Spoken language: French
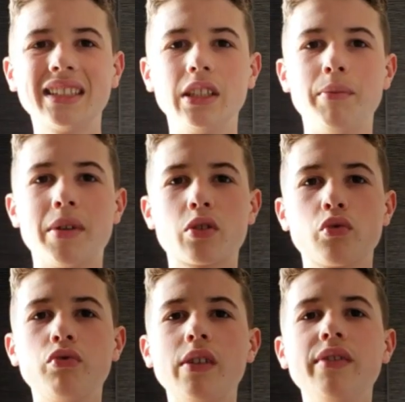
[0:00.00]
c'est le mec
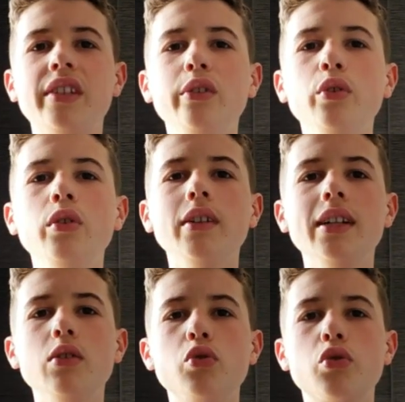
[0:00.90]
une nouvelle vidéo
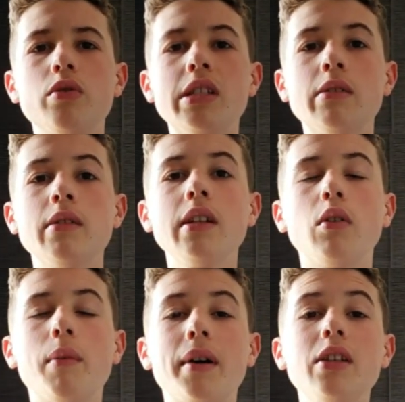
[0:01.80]
et aujourd'hui les amis
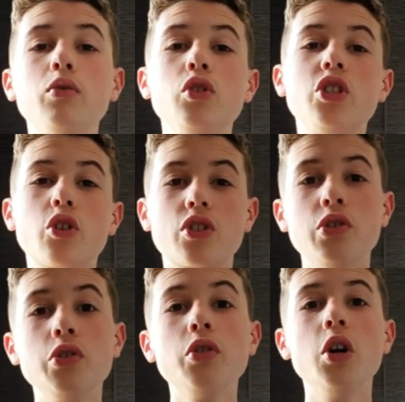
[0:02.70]
on va parler de
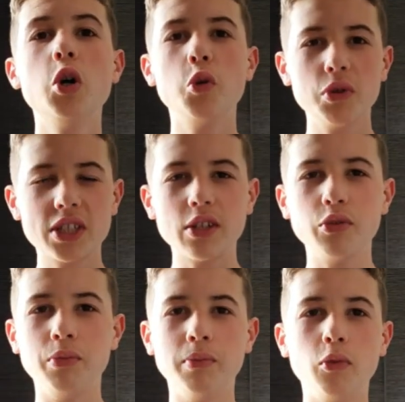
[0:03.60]
Jorginho
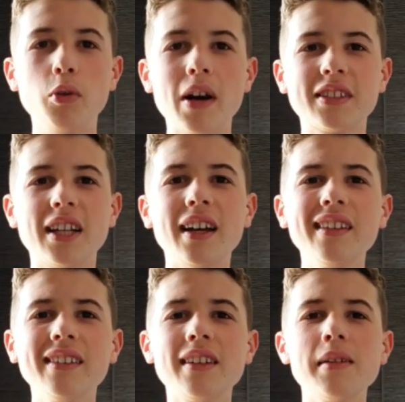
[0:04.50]
Wijnaldum. Au Barça,
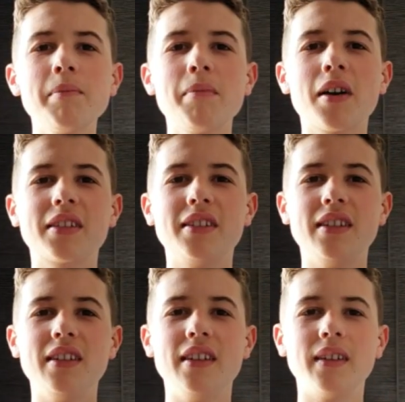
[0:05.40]
c'est parti